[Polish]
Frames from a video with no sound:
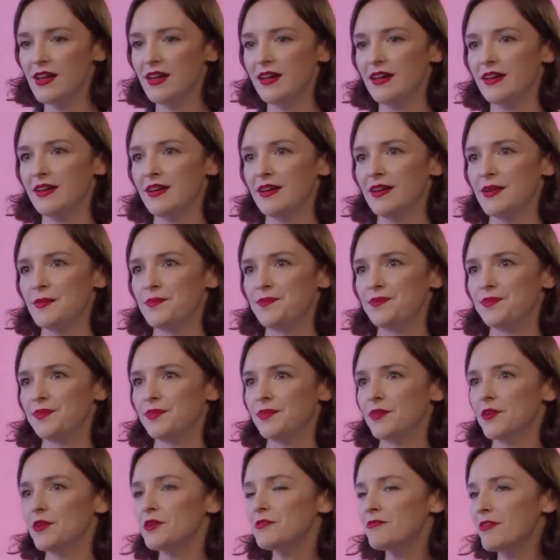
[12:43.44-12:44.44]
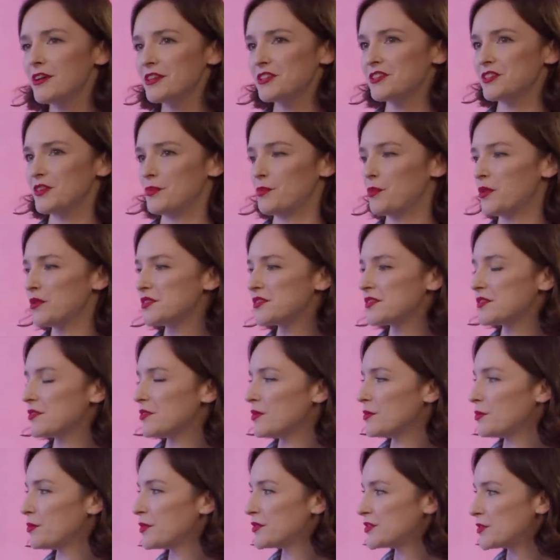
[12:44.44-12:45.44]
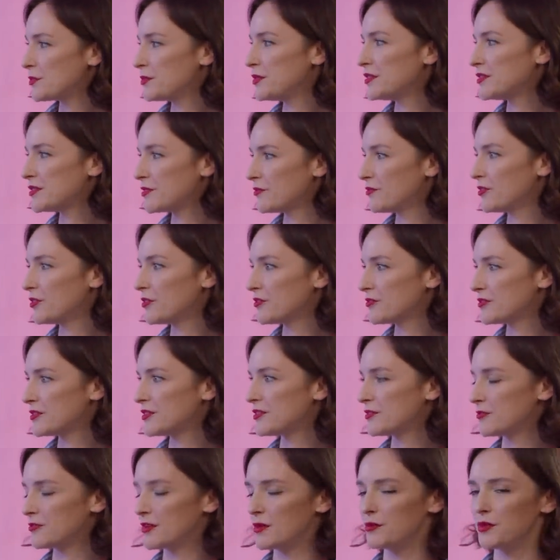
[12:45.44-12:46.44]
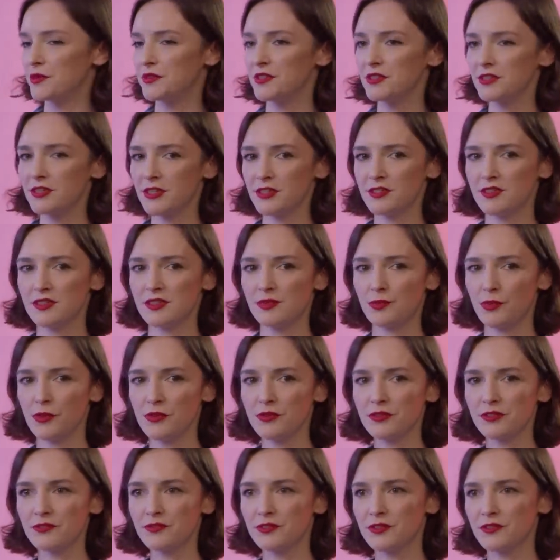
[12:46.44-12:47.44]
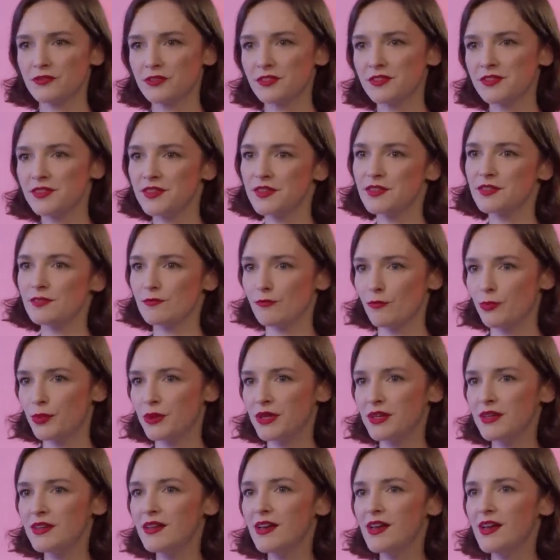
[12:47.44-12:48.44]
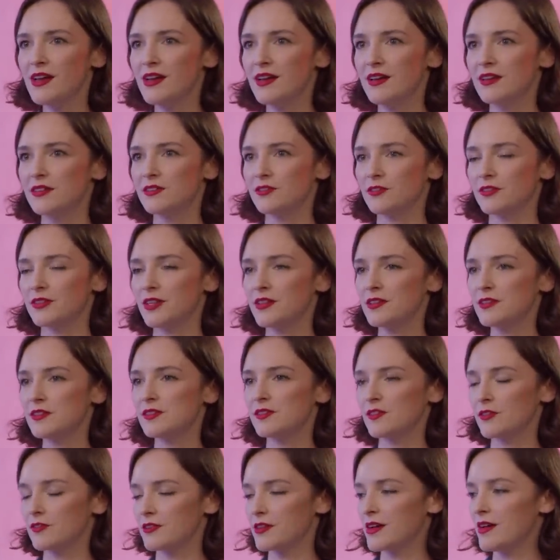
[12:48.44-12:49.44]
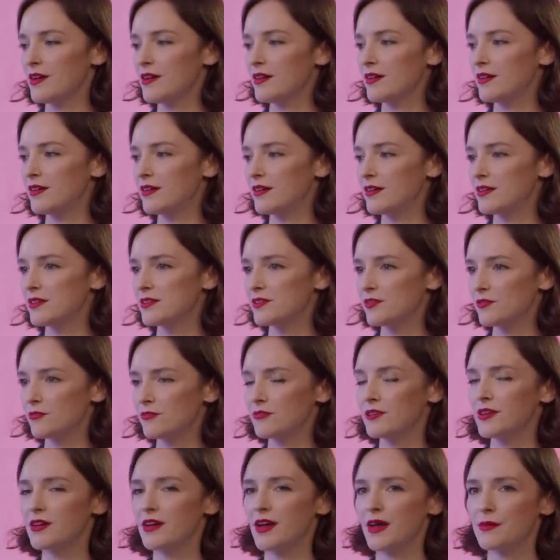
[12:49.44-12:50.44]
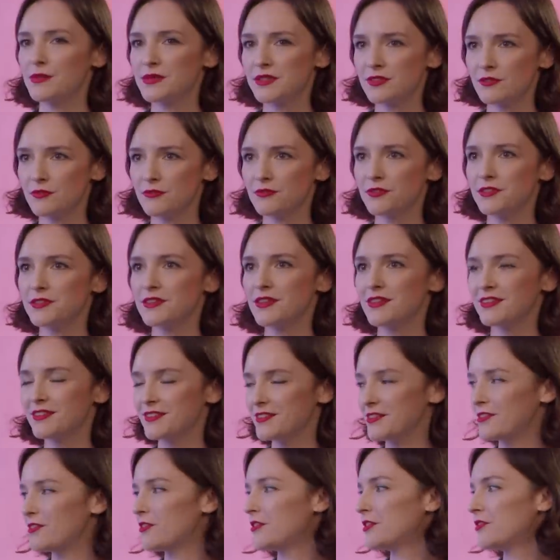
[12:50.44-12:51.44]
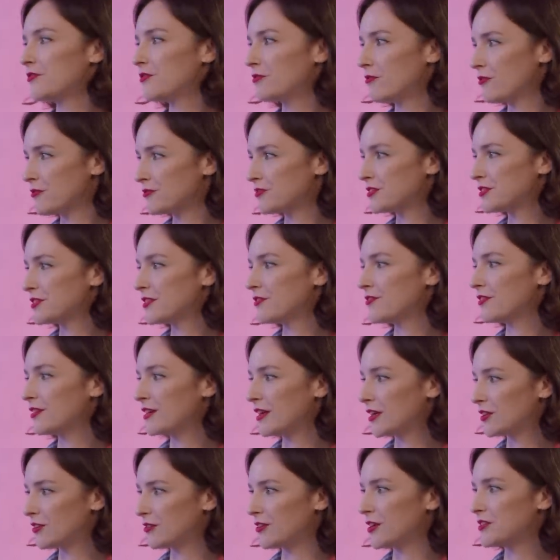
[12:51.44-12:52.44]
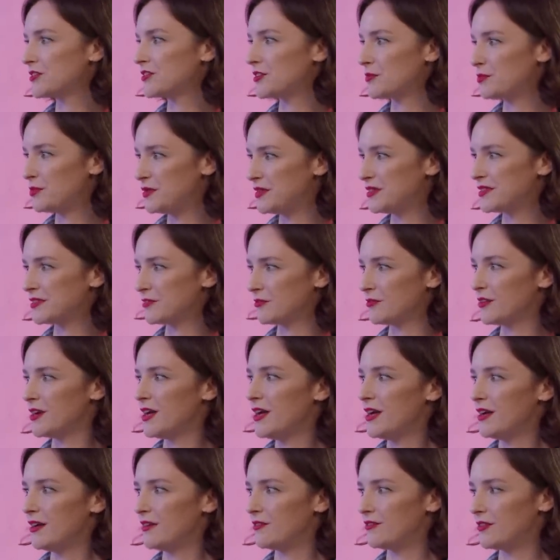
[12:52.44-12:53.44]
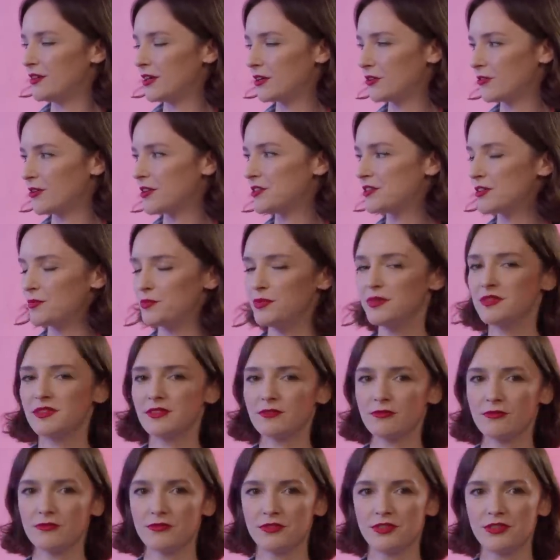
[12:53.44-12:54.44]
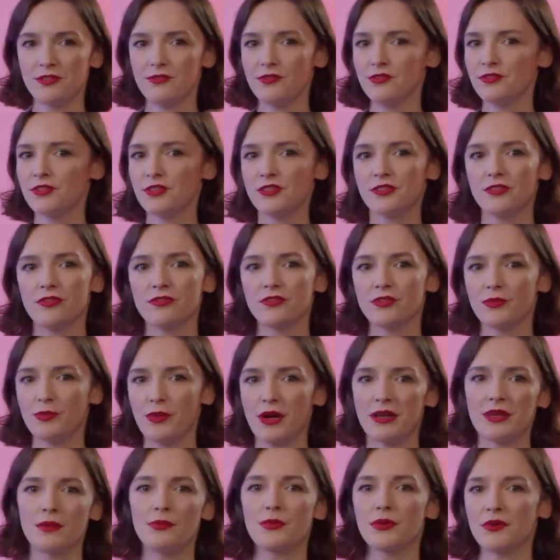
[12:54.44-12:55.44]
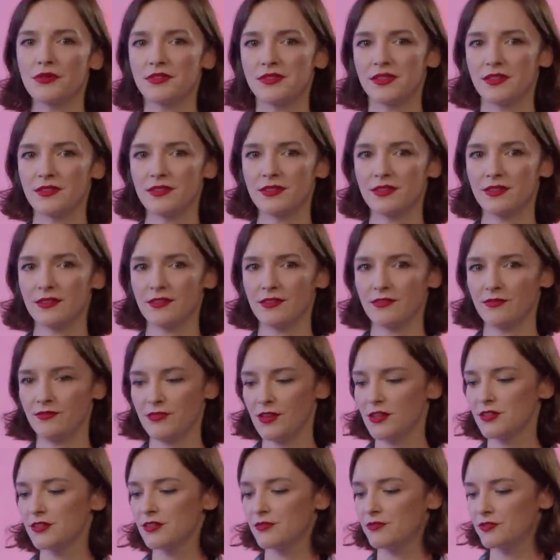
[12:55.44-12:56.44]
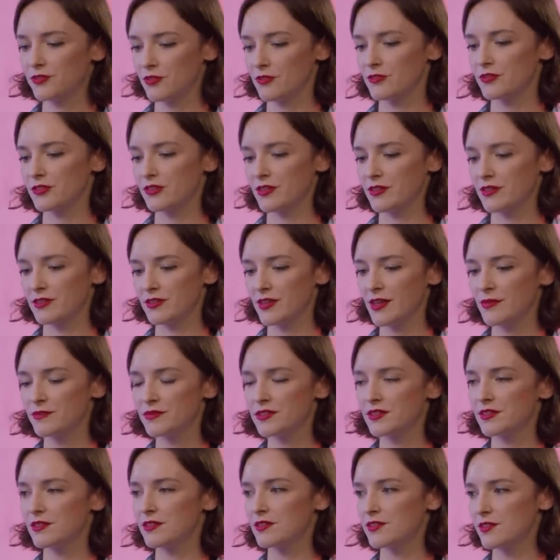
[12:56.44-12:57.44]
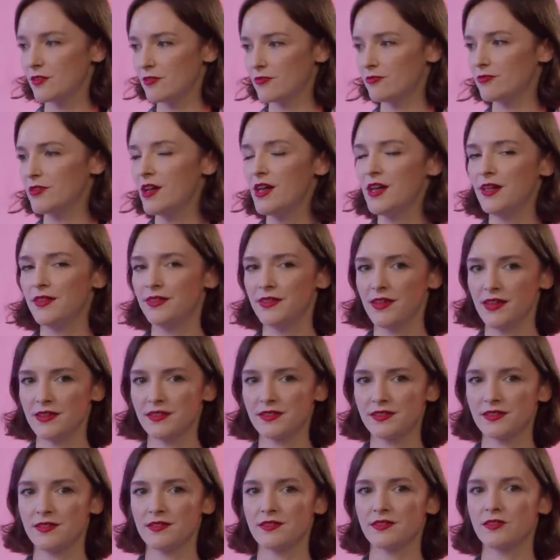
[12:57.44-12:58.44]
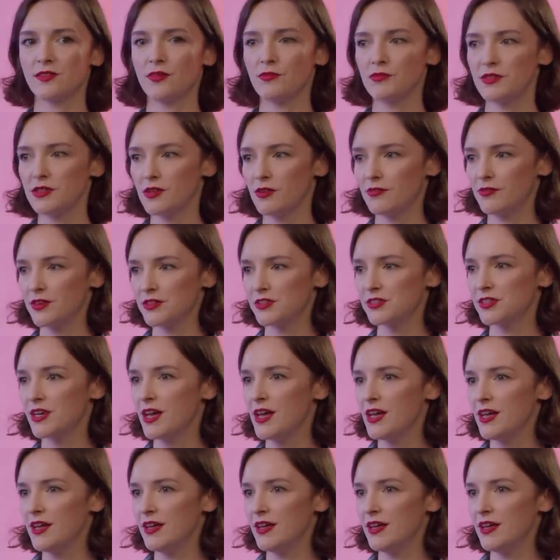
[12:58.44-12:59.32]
E, no i właśnie, po co, po co PiS to wykorzystuje? Bo też jak się spojrzy w te wszystkie słupki, to ta historia rezonuje absolutnie tylko i wyłącznie w elektoracie PiSu. W elektoracie PiSu 90 parę procent wierzy w to, że Niemcy chcą nas zdominować.